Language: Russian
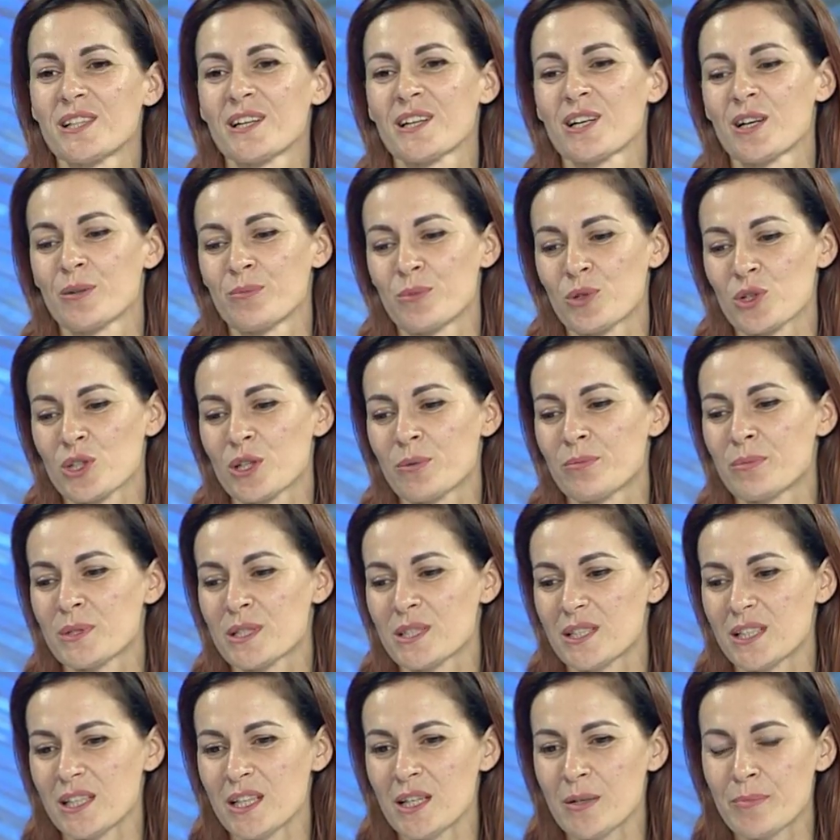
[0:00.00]
как можно
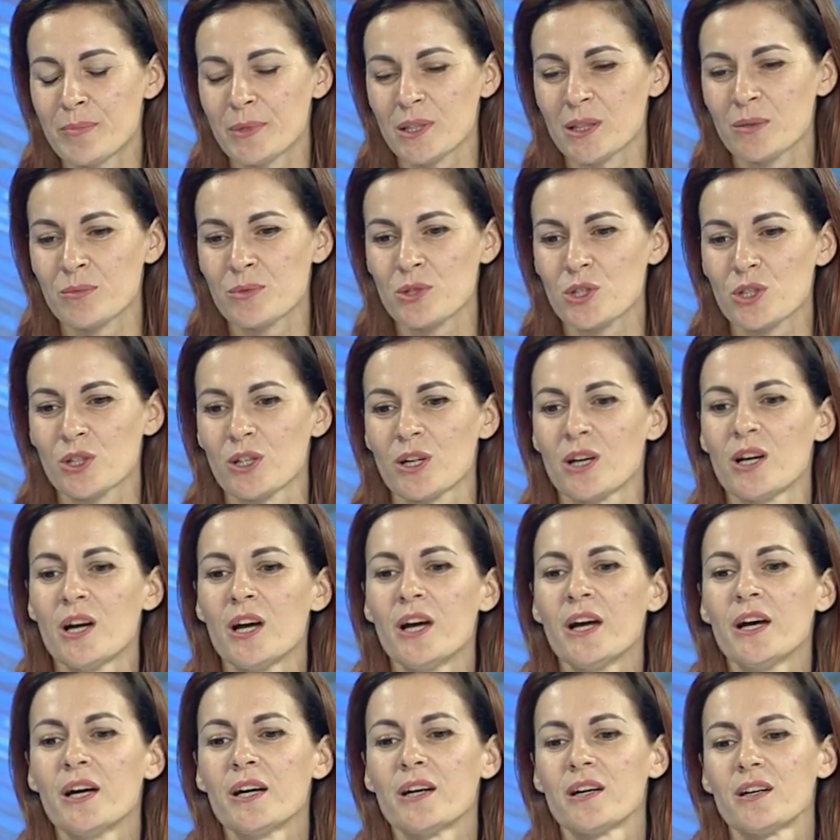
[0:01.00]
быстрее, потому что
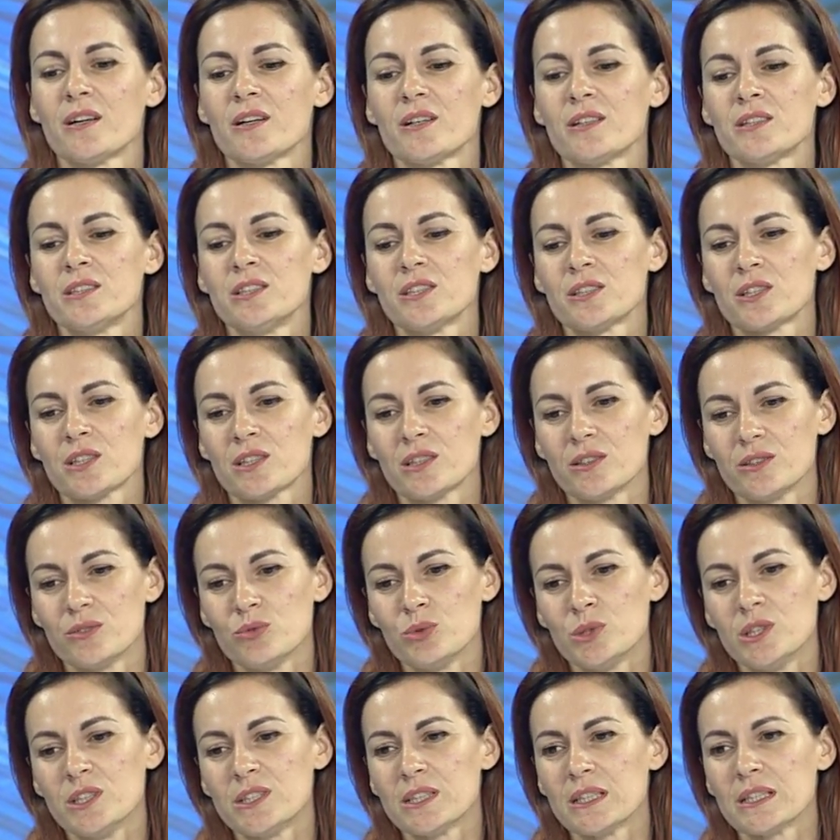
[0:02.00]
э, дет, у
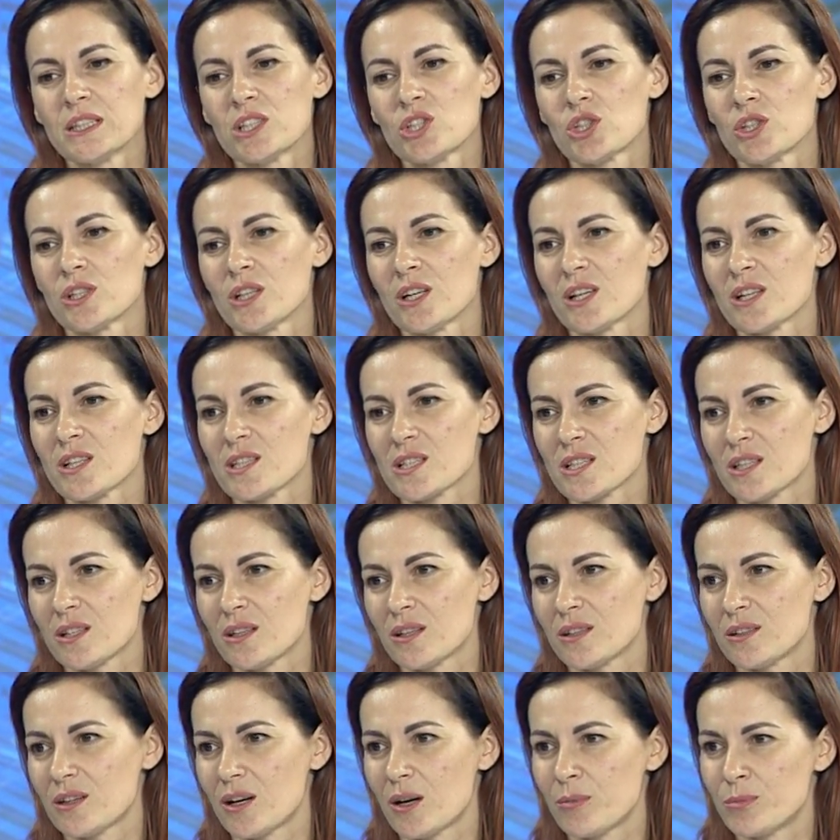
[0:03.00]
детей
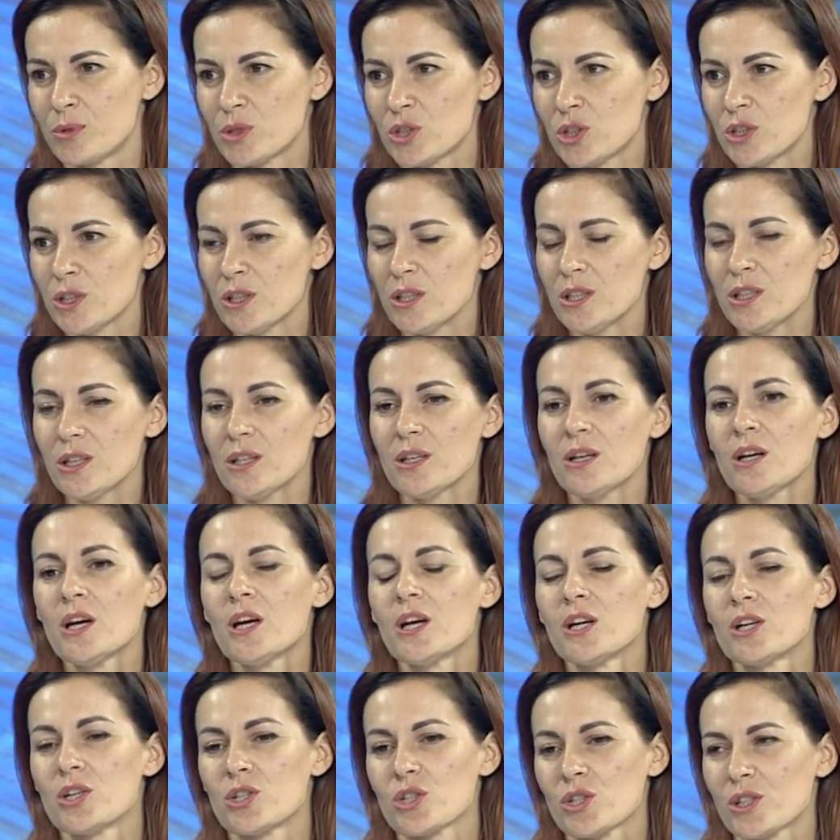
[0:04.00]
начинается обучение,
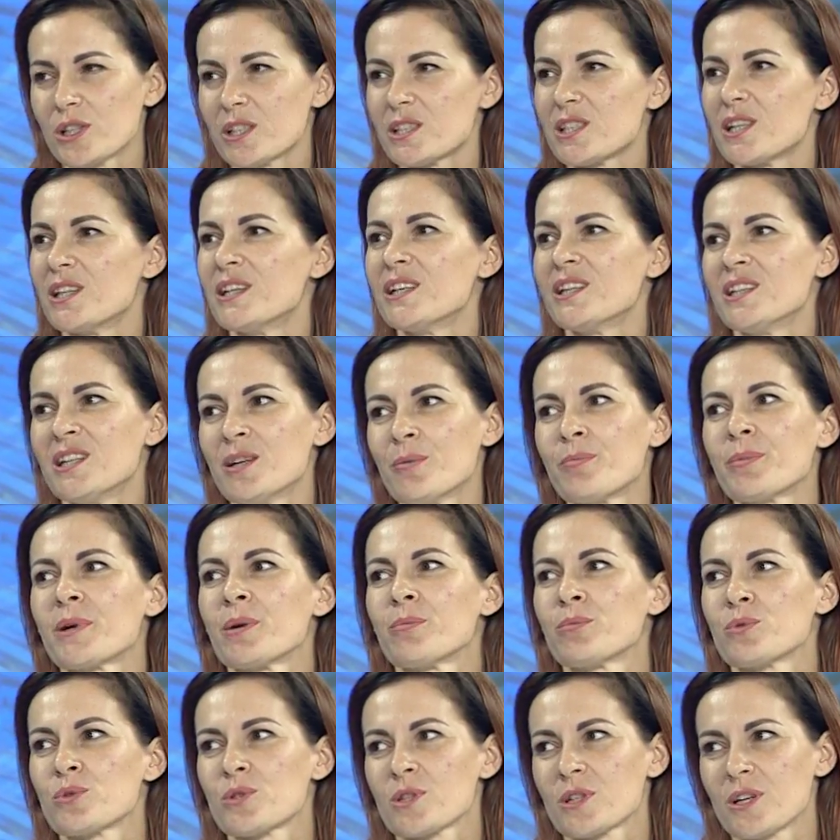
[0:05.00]
и желательно не
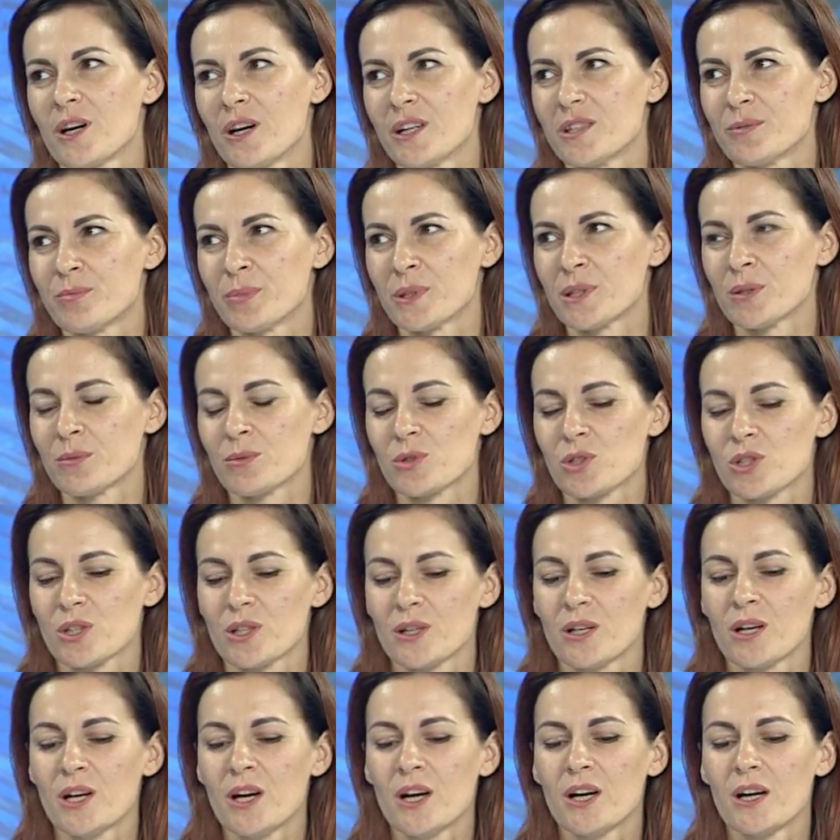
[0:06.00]
пропускать, потому
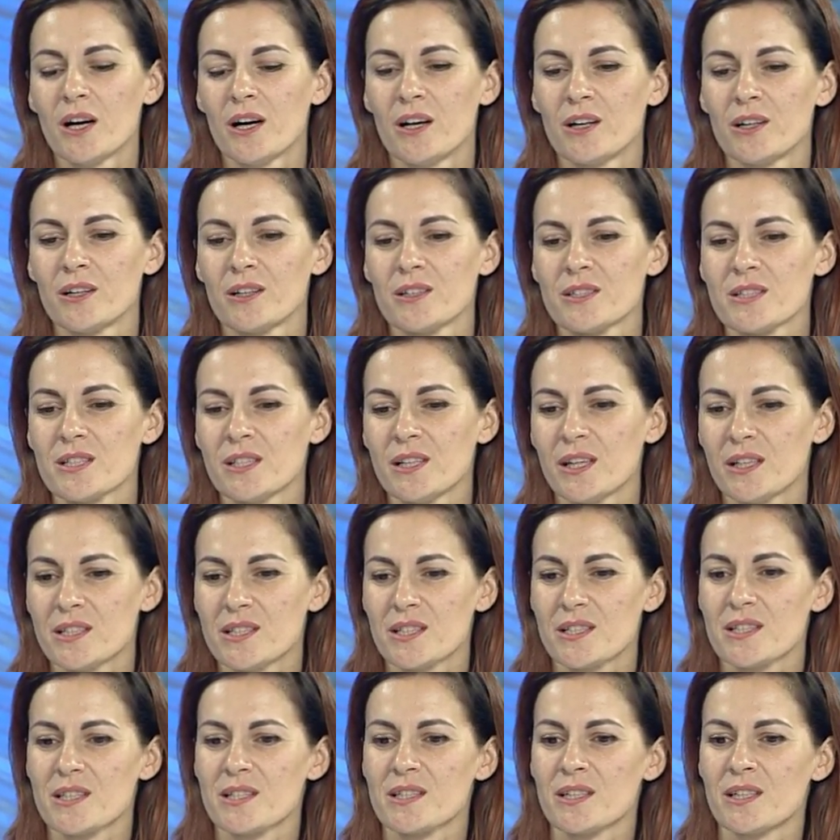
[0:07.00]
что э,
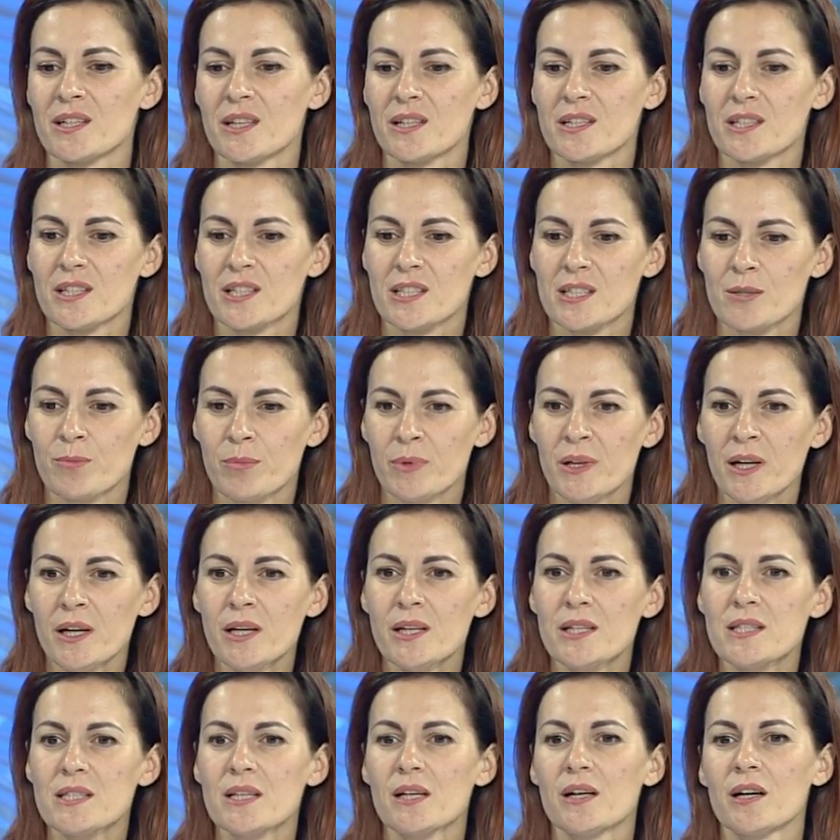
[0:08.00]
занятие за занятие
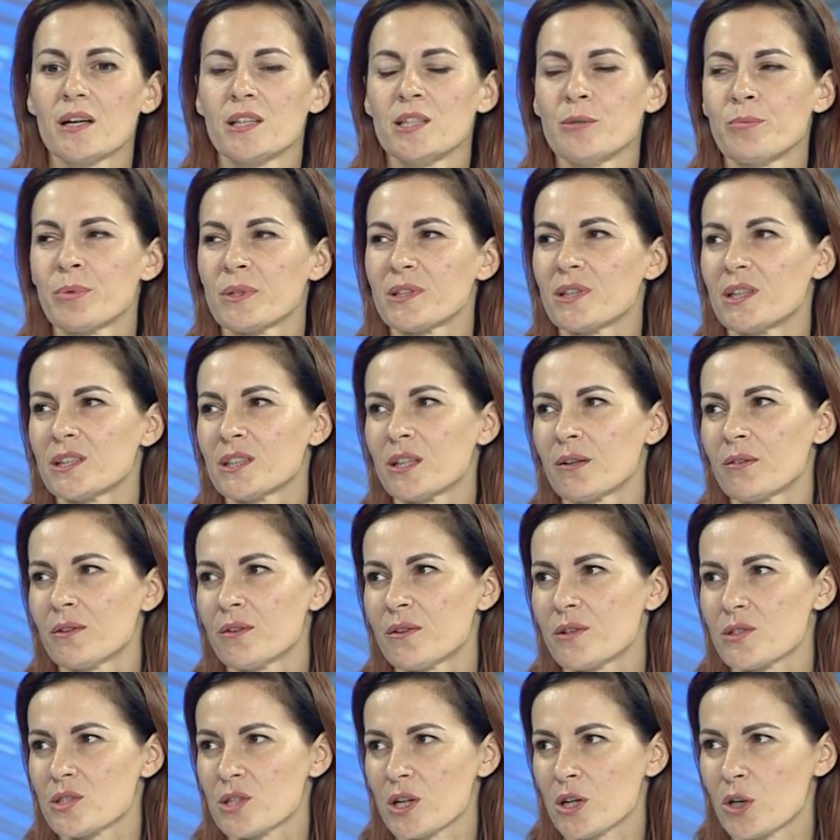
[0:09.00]
цепляется, они
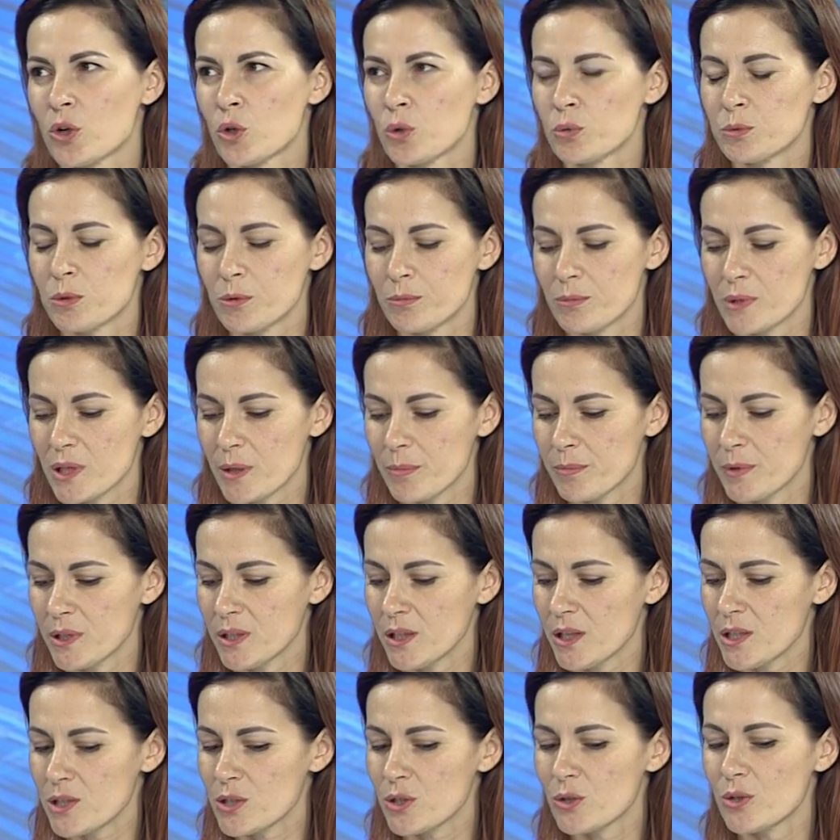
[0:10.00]
подготавливаются к какому-то
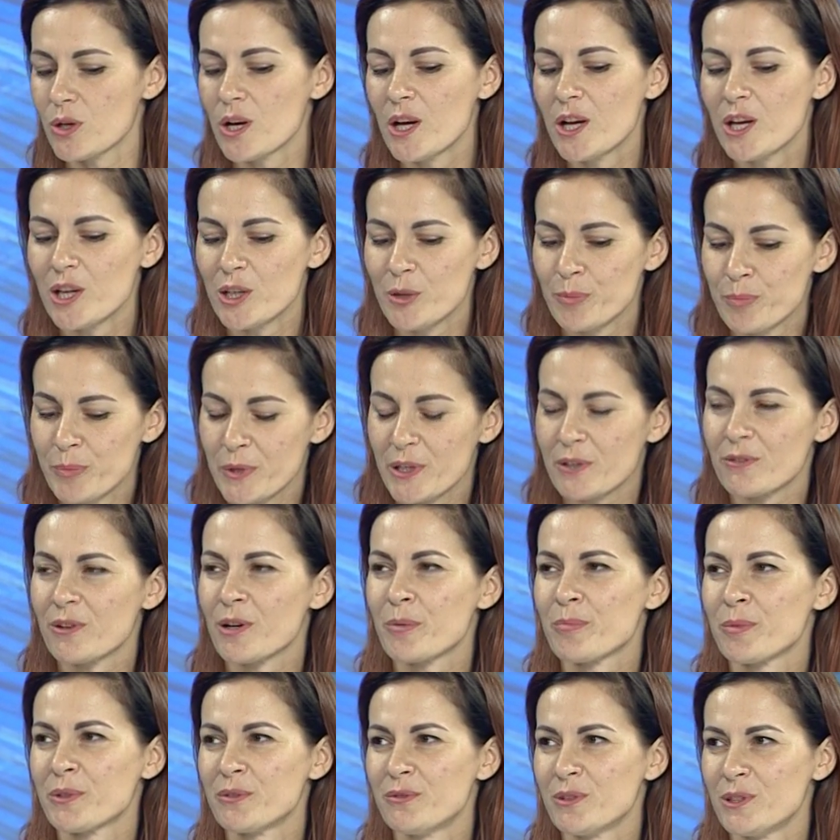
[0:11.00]
мероприятию, и первое
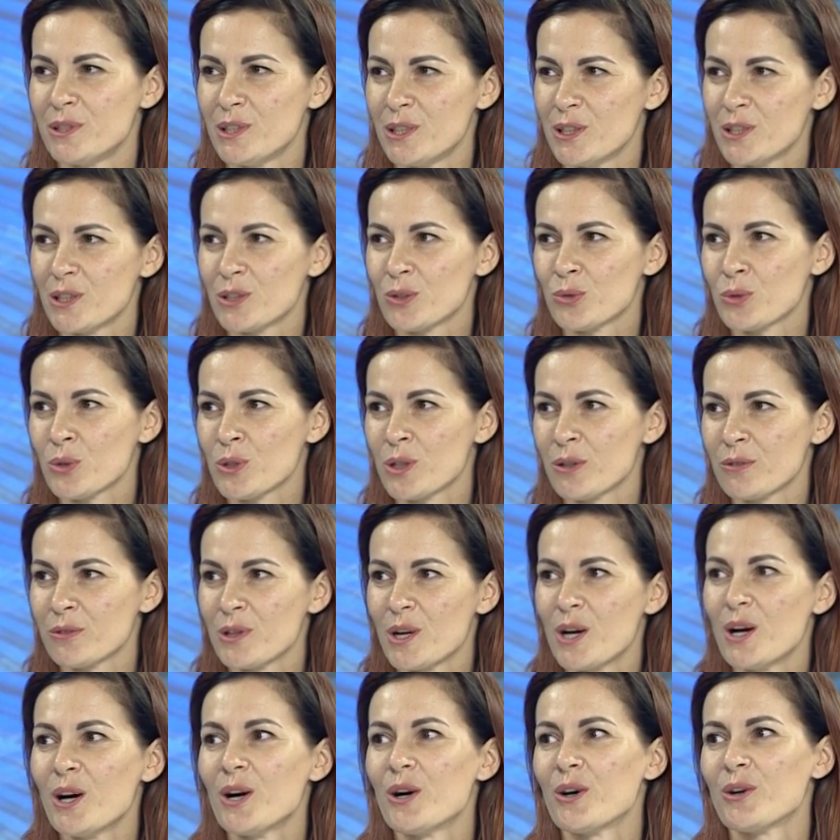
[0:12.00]
подведение итогов,
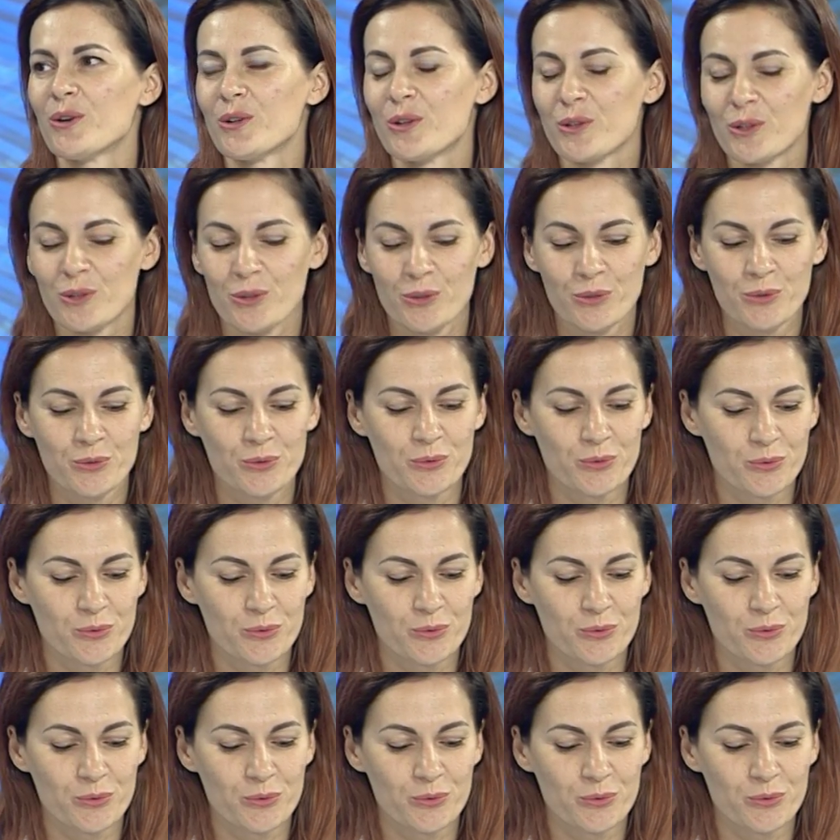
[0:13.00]
э,